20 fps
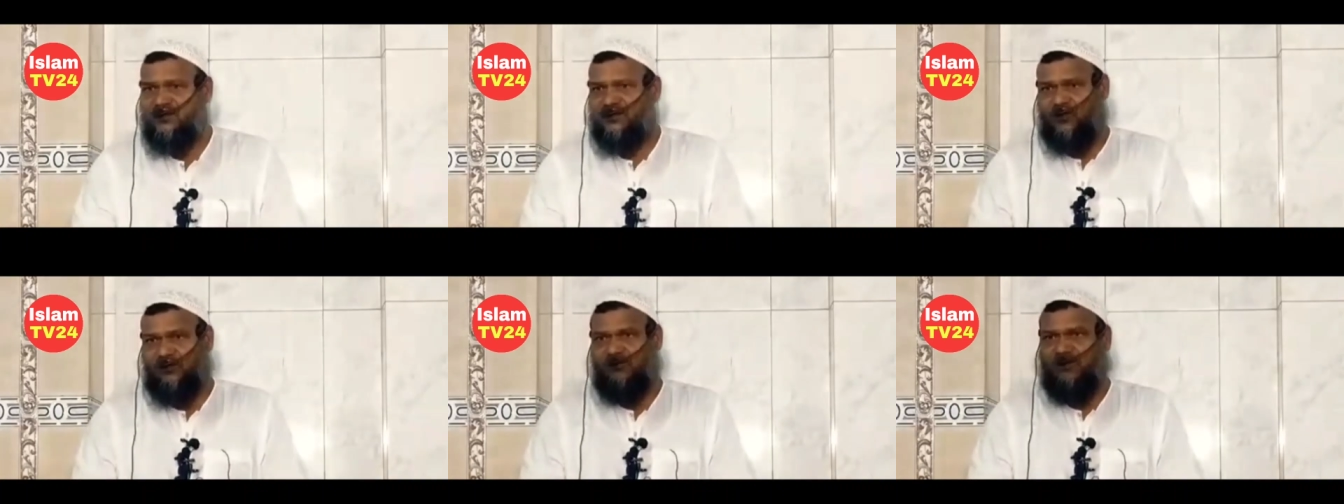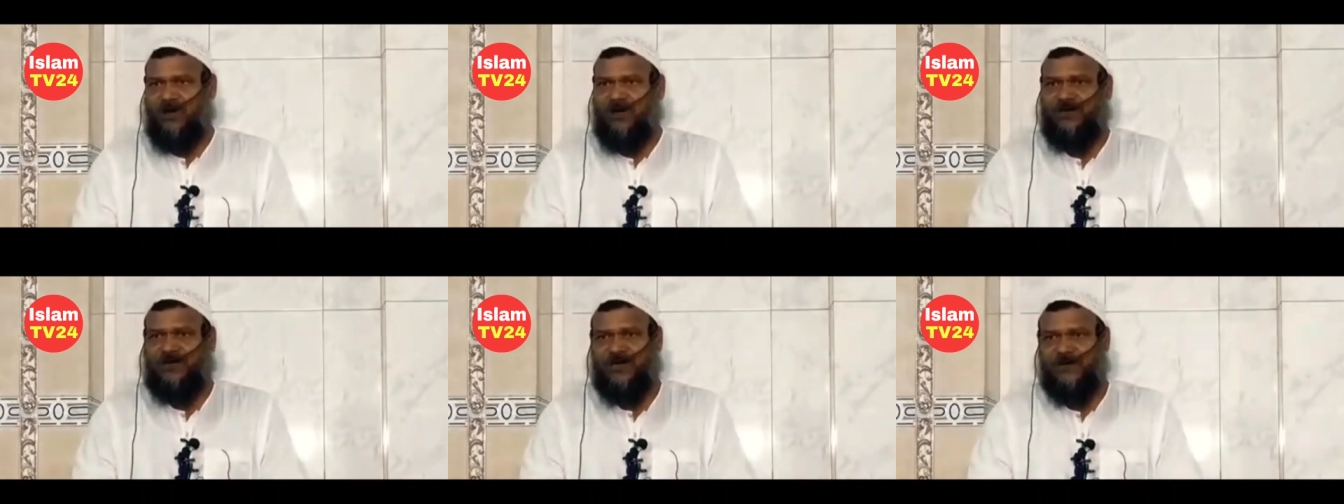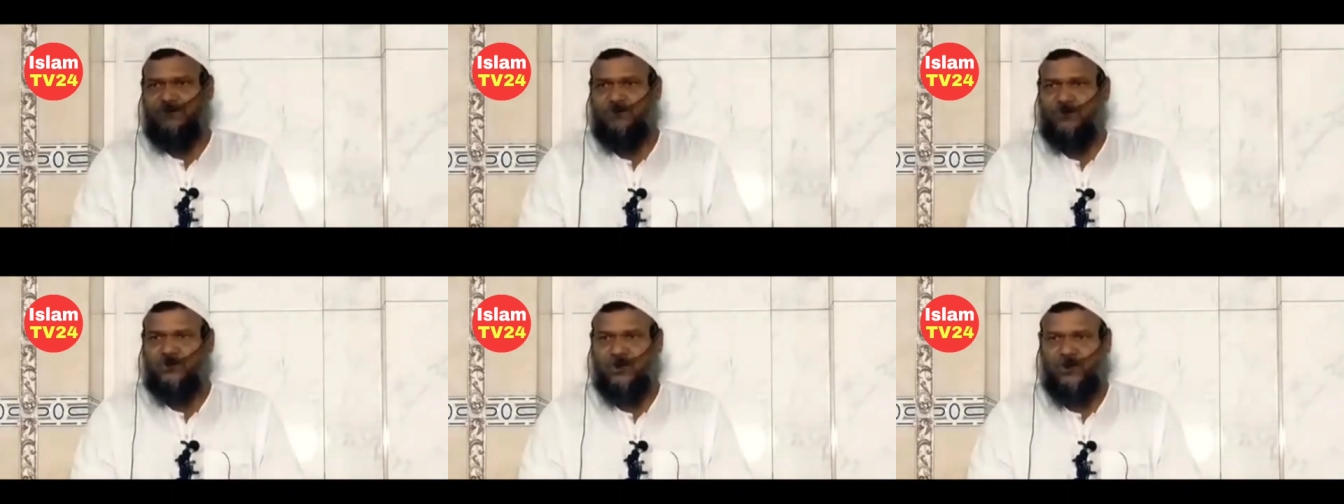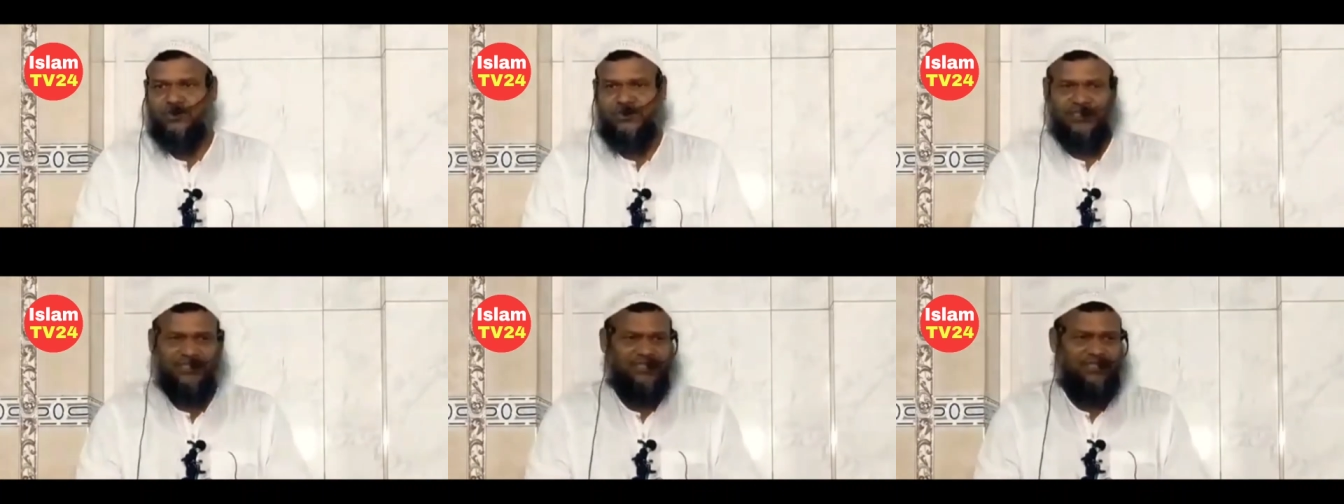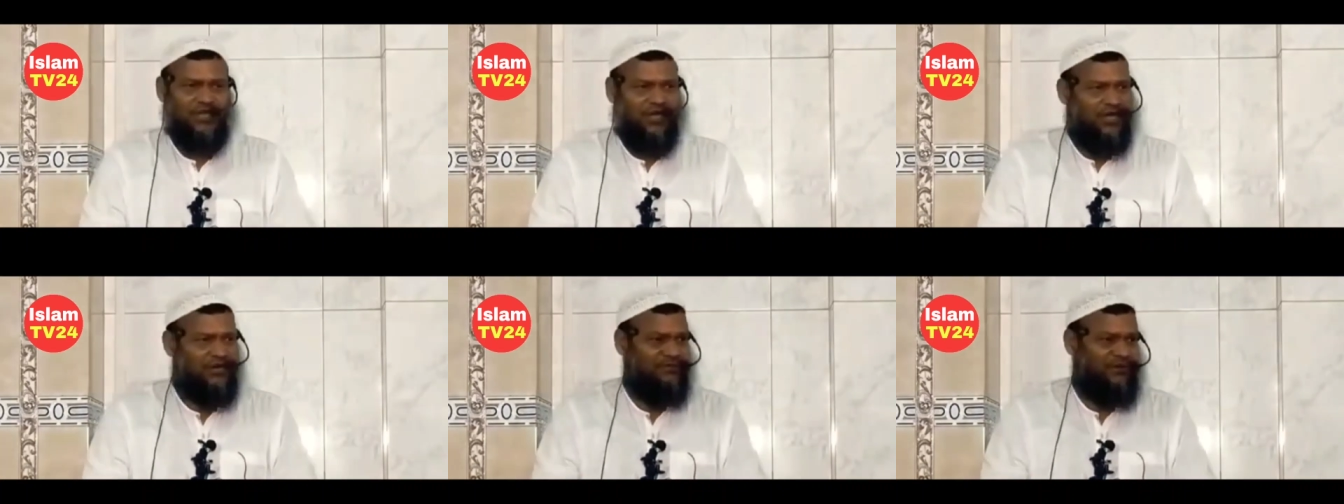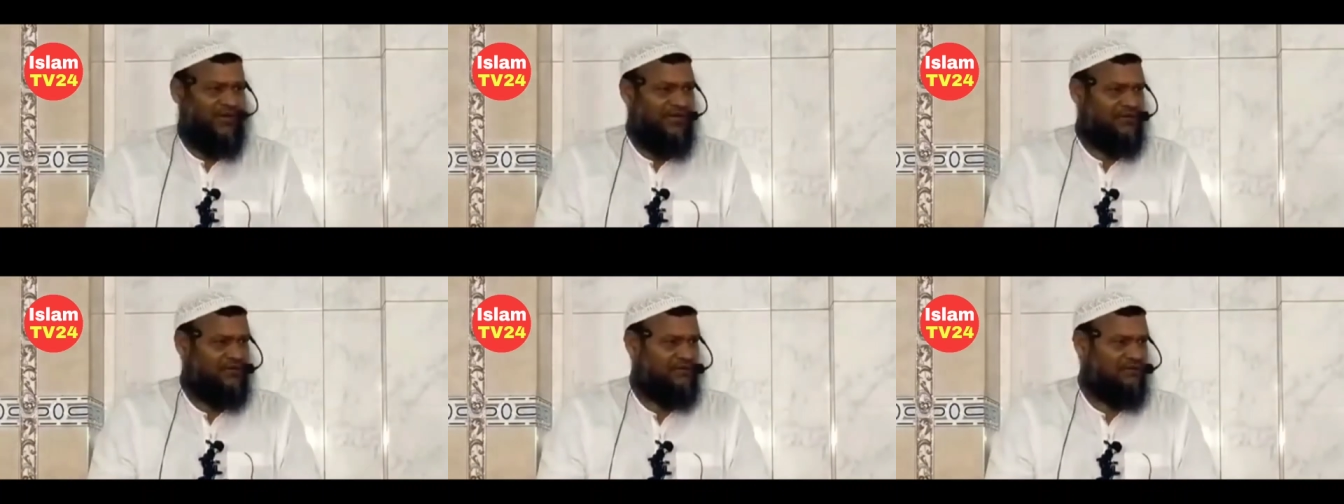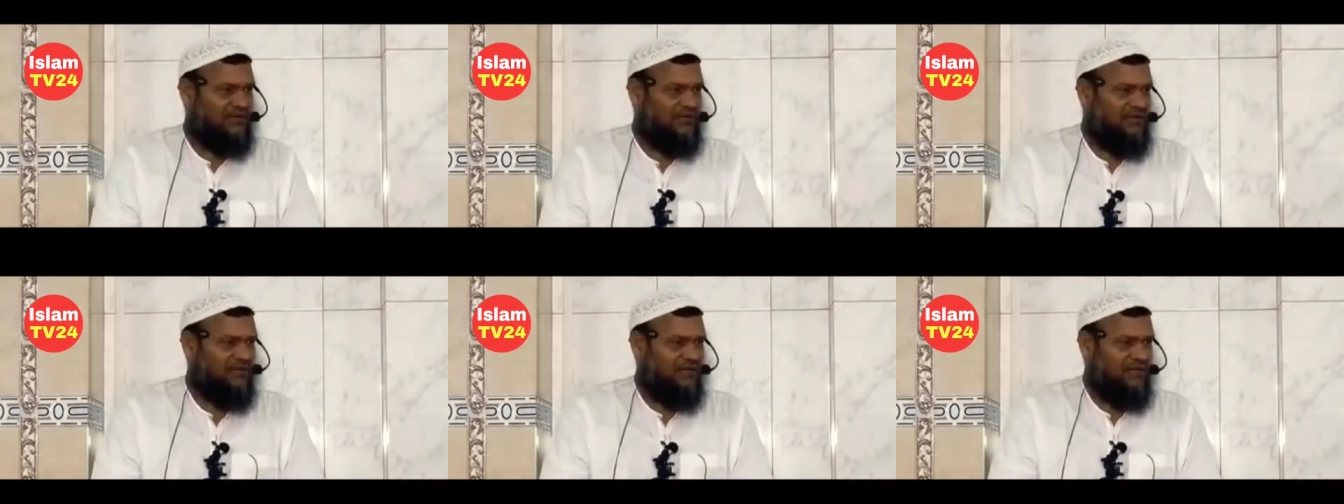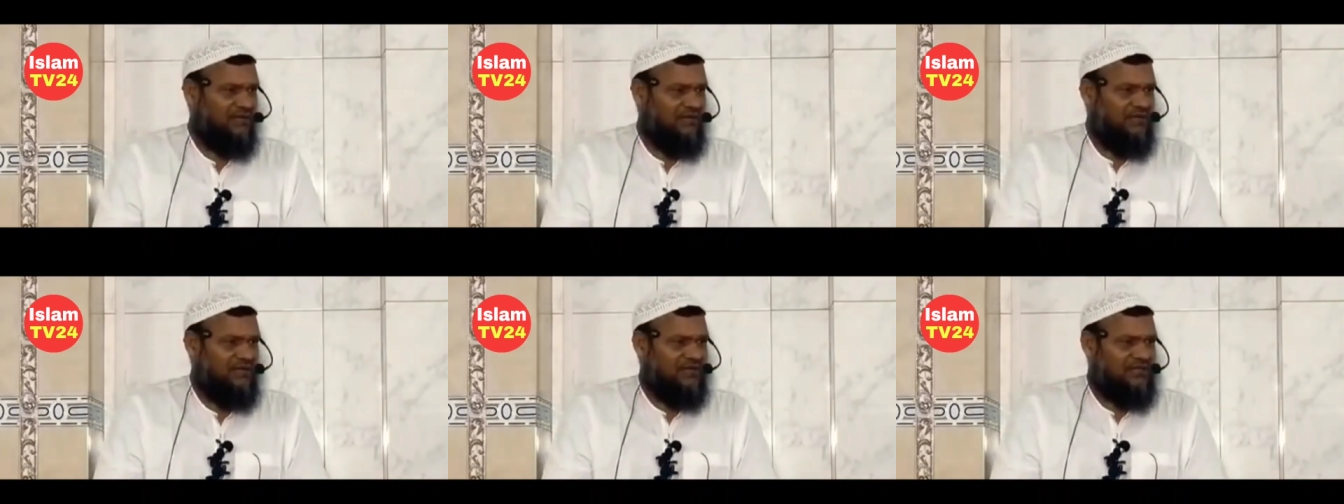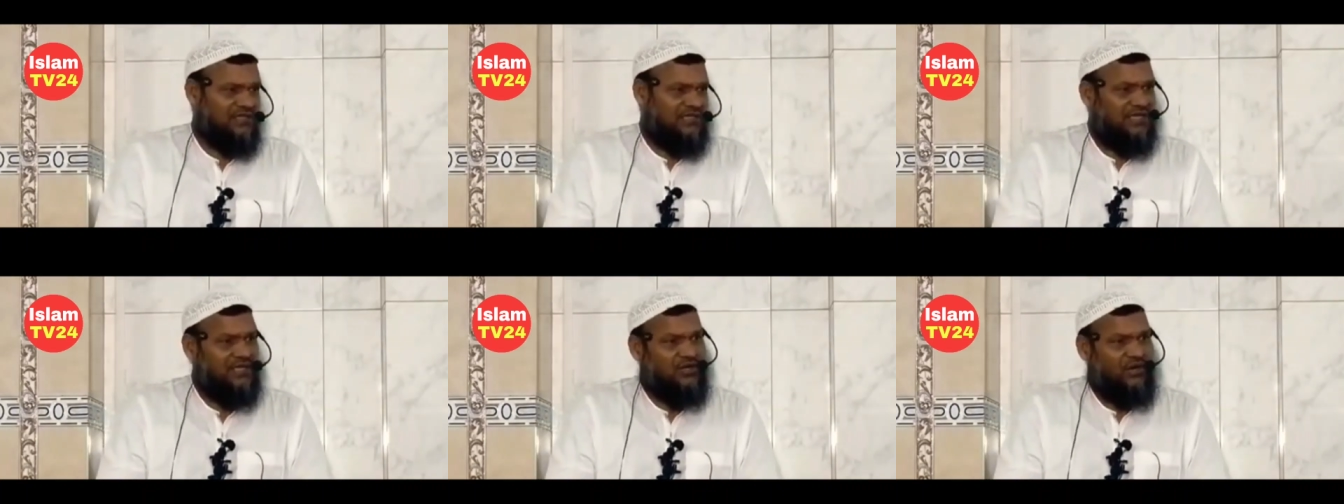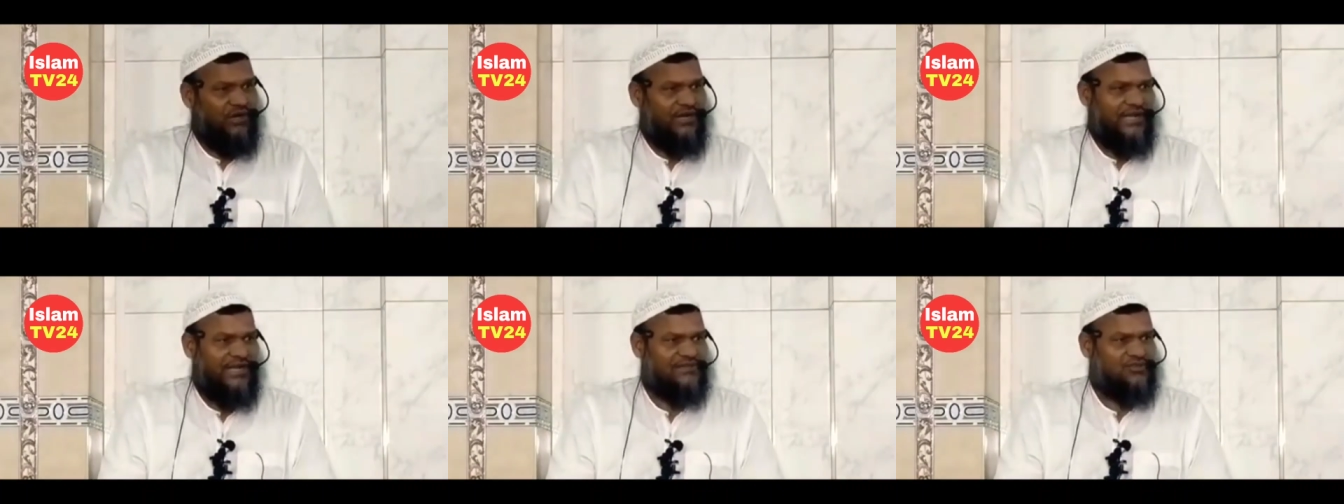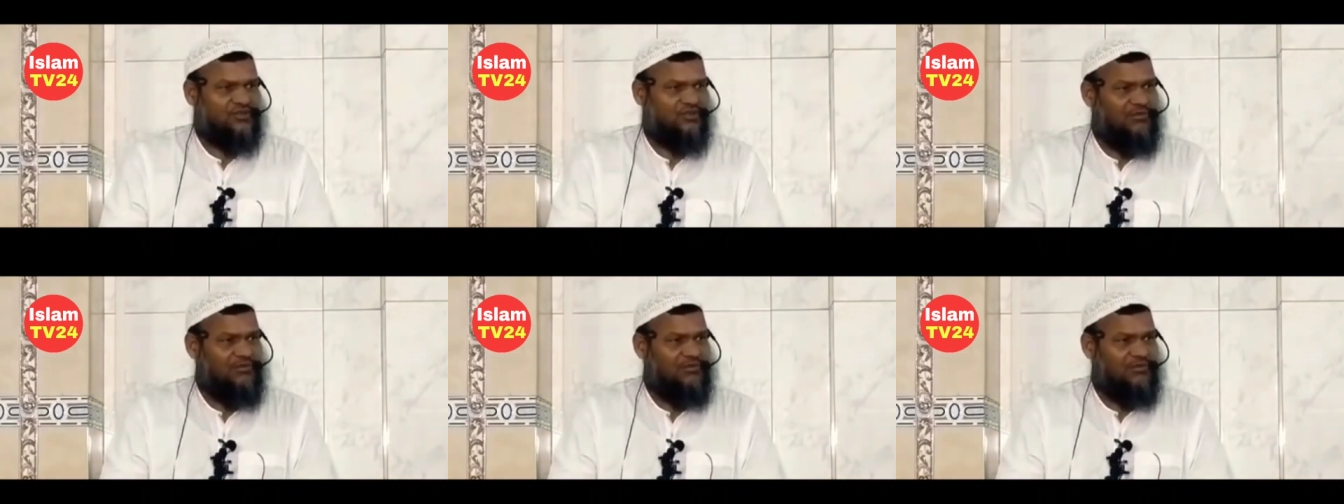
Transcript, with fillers: তোমরা কি বুঝো দিন ধর্মের কি করে